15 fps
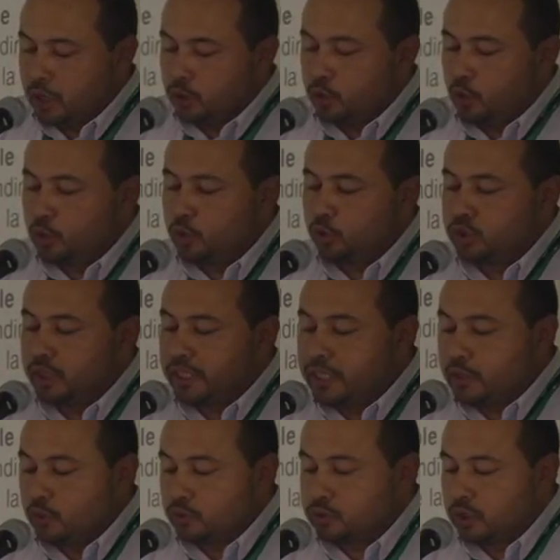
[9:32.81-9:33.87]
con
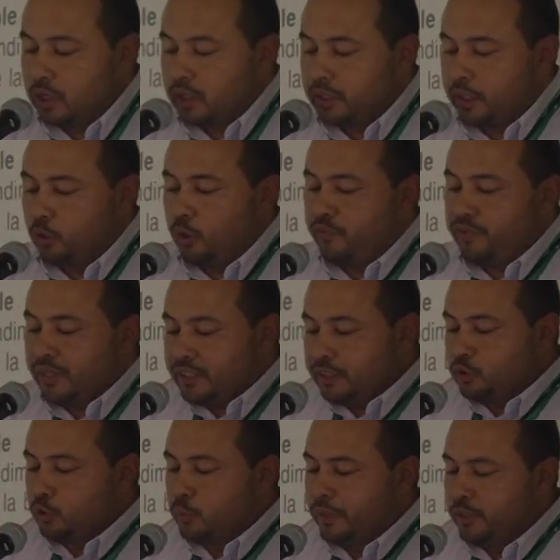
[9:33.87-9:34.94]
contenidos que no afecten
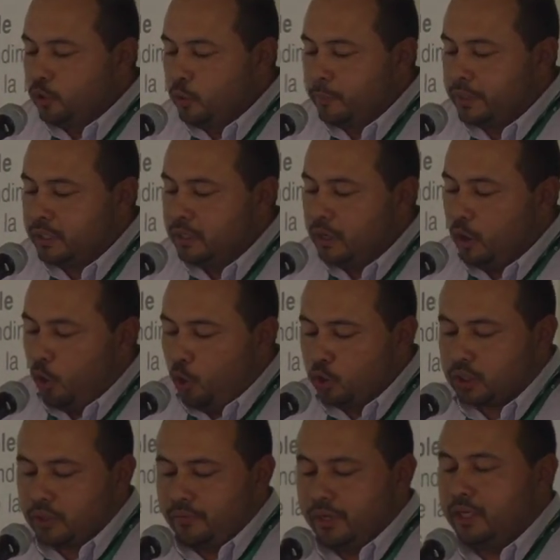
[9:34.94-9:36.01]
su buen nombre o
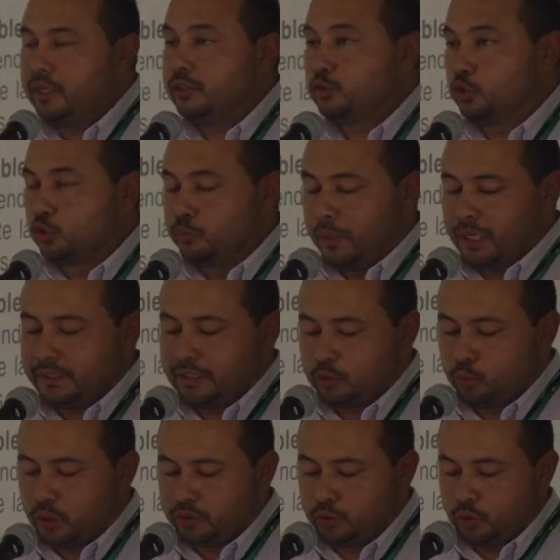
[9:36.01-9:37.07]
revele sus malas
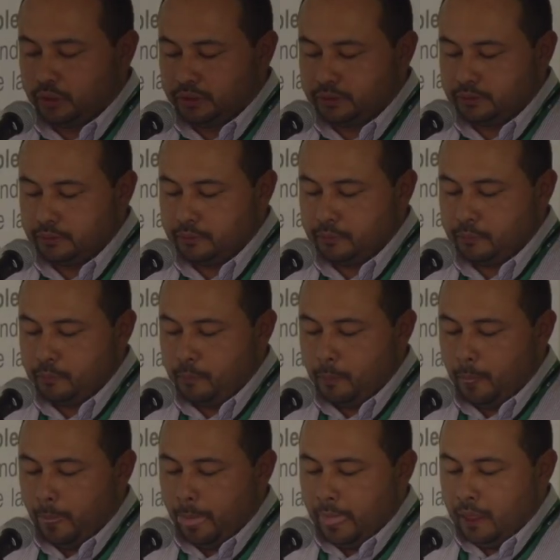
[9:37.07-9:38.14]
actuaciones.
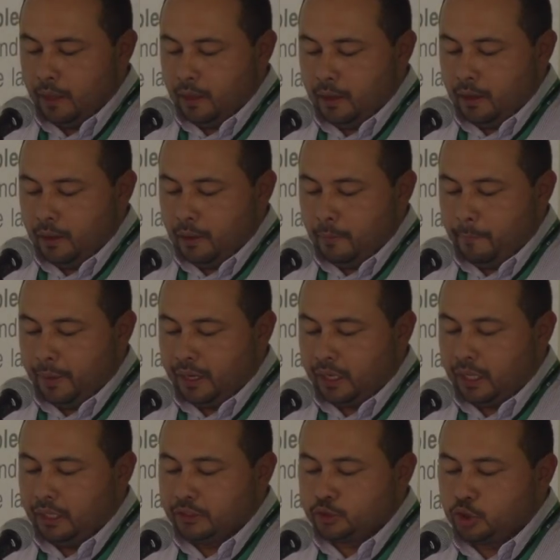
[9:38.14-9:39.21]

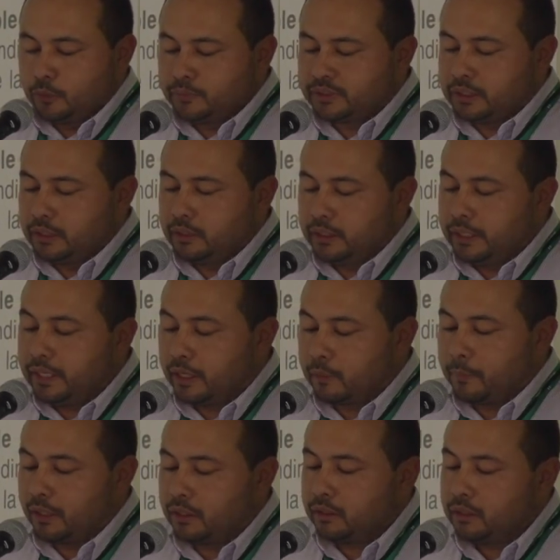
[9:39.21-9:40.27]
Para Chomsky y
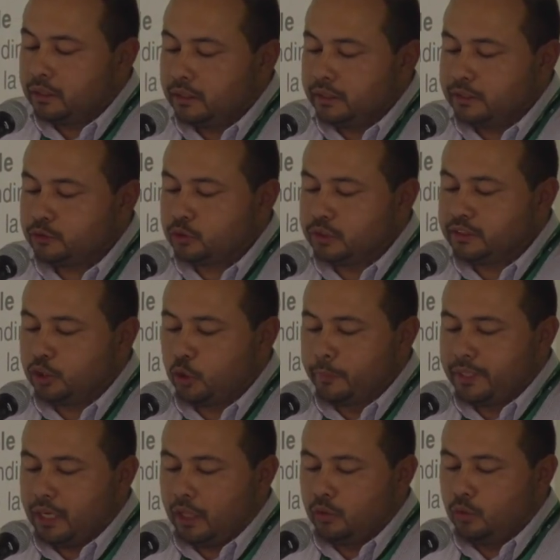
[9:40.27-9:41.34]
Herman, esto es
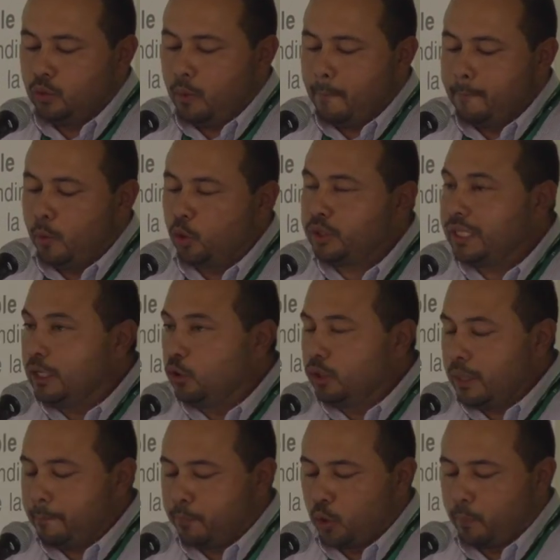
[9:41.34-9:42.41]
denominado modelo
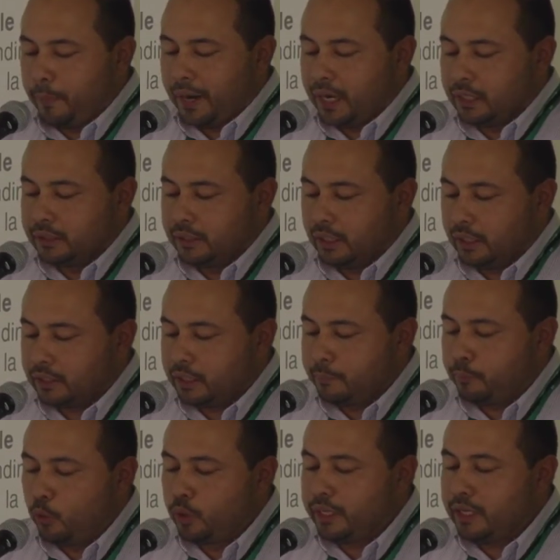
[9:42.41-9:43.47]
de propaganda, que
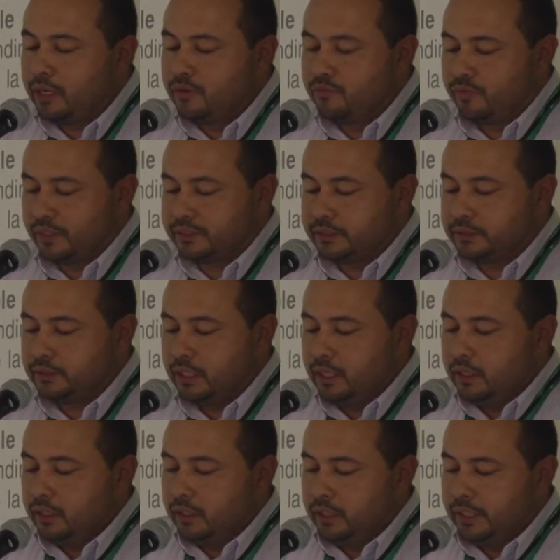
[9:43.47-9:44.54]
pone énfasis
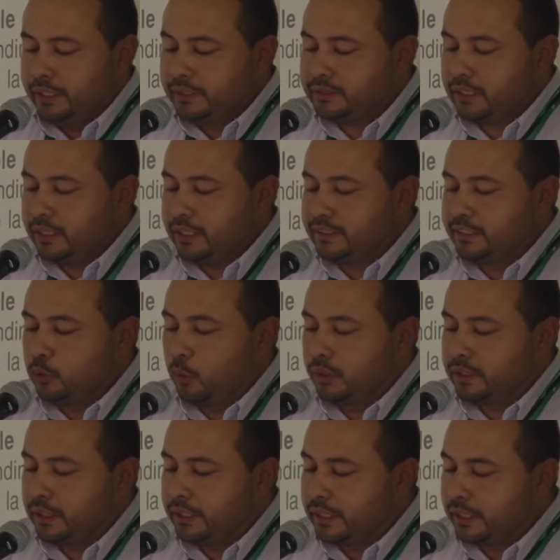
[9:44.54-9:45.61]
en esta
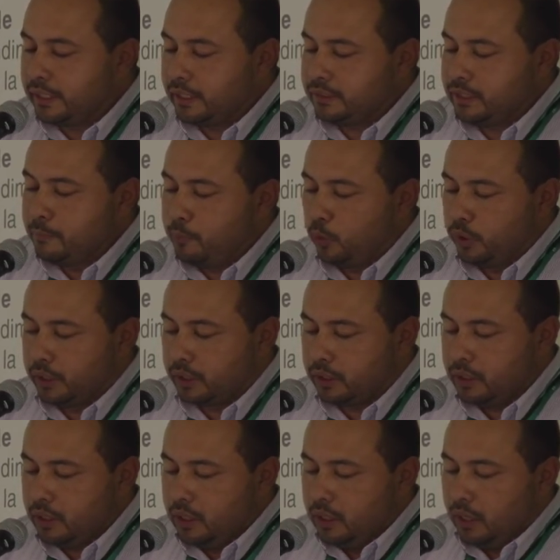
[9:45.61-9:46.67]
desigualdad de riqueza y poder,
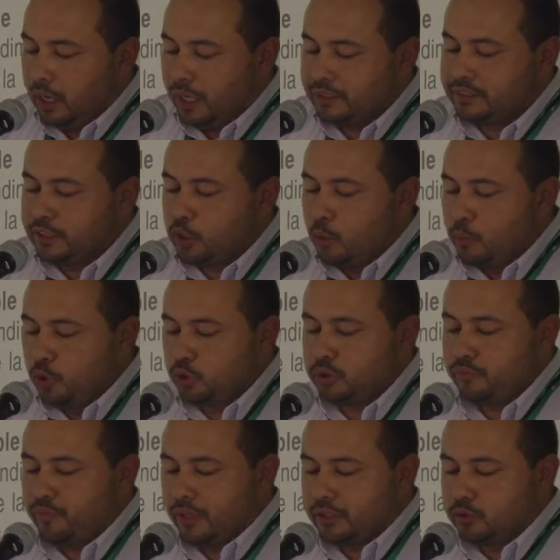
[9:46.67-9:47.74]
así como en los
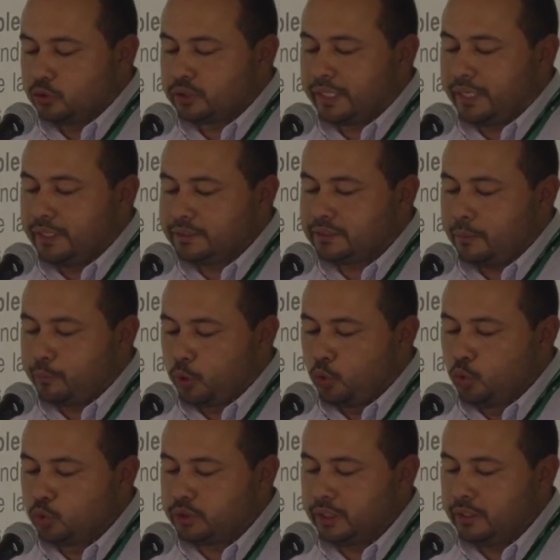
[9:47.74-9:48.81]
efectos que ésta
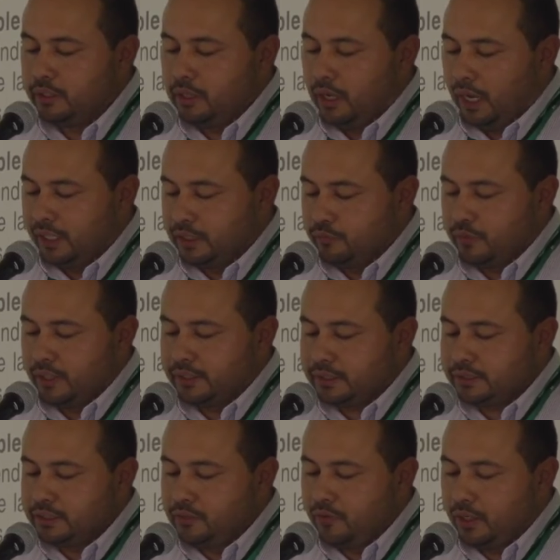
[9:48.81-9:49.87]
produce a
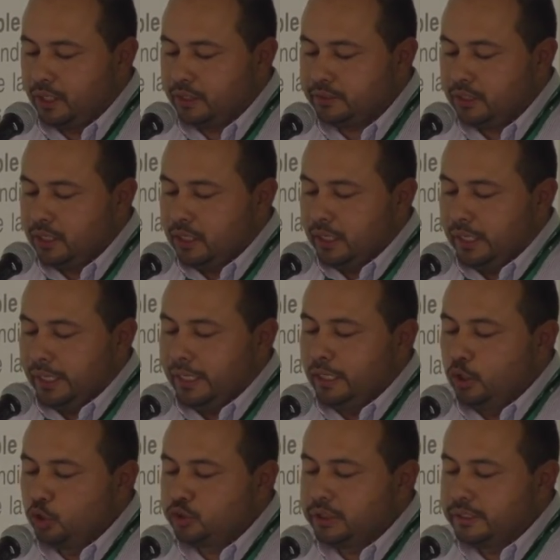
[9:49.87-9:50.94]
diferentes niveles
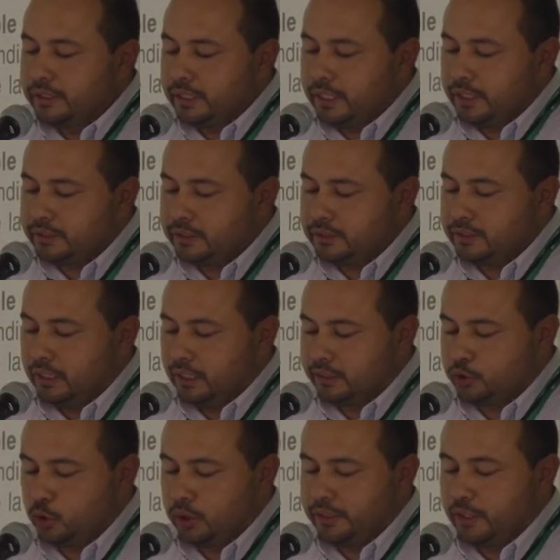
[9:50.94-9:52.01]
en los intereses y
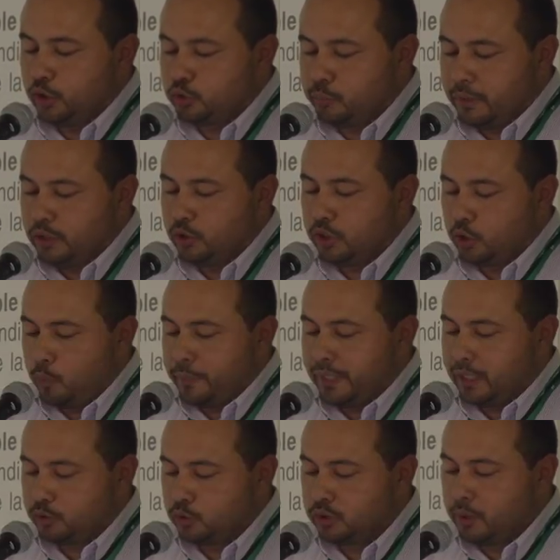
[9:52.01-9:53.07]
elecciones de los medios de
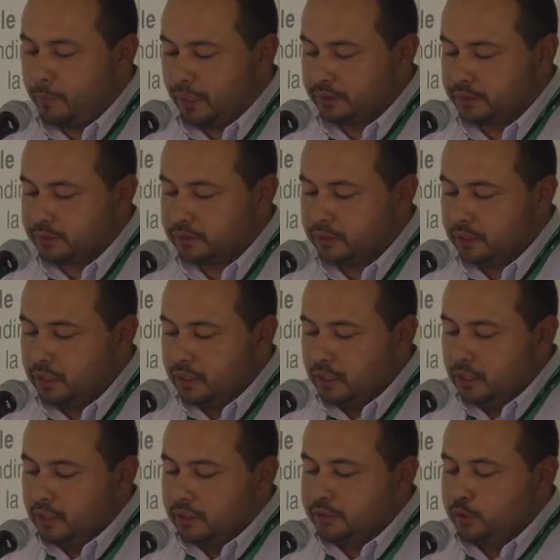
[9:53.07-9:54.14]
comunicación de masas.
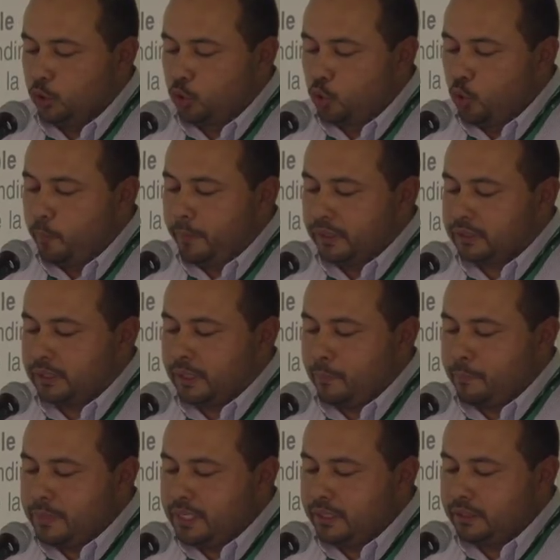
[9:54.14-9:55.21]
Se ocupa
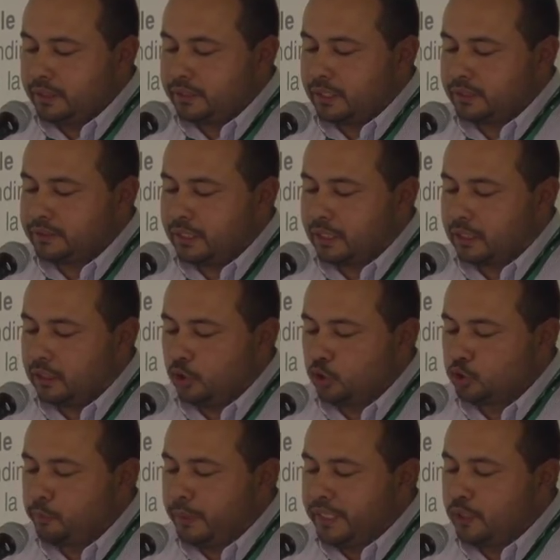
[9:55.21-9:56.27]
también de trazar
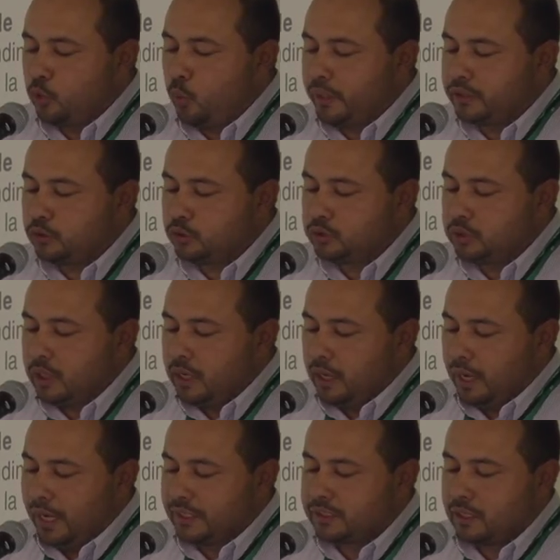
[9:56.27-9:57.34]
los vericuetos
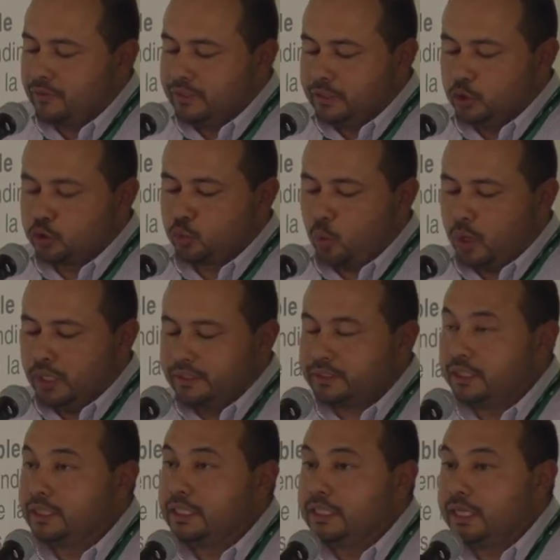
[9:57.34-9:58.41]
a través de los cuales
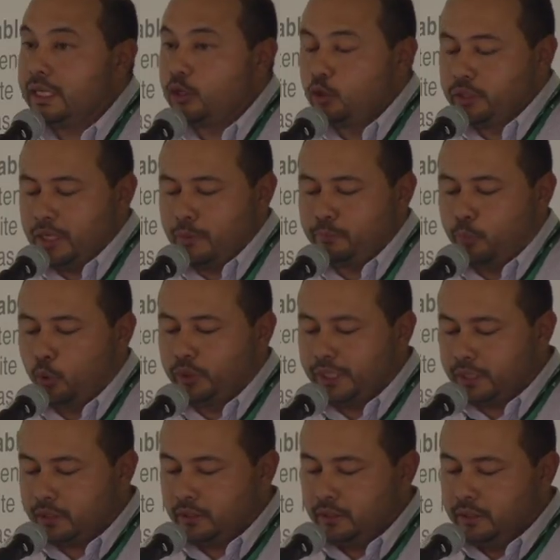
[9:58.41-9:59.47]
el dinero y el
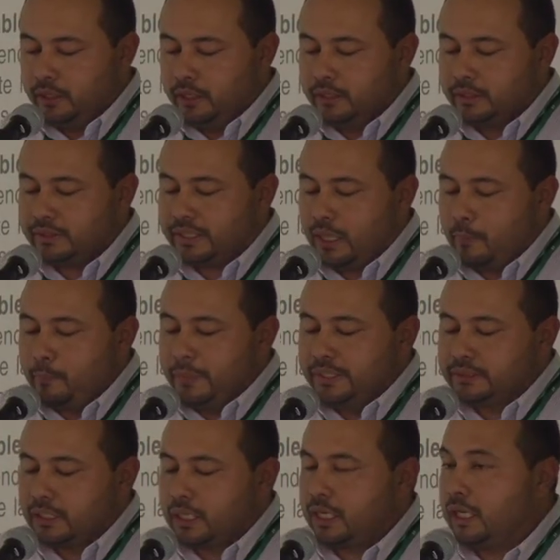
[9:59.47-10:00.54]
poder
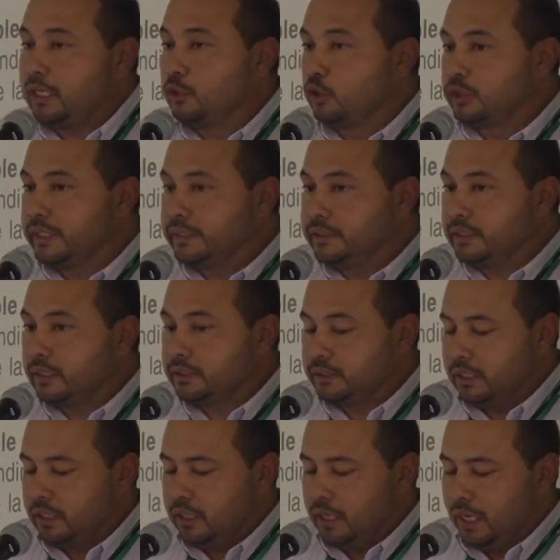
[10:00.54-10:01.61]
tamizarán las noticias
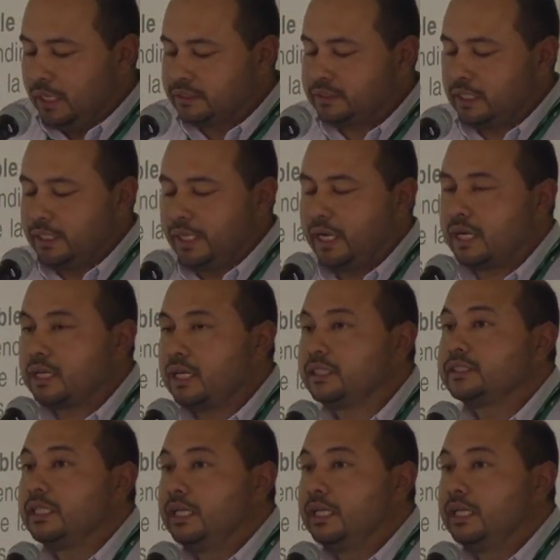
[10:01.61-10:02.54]
hasta dejarlas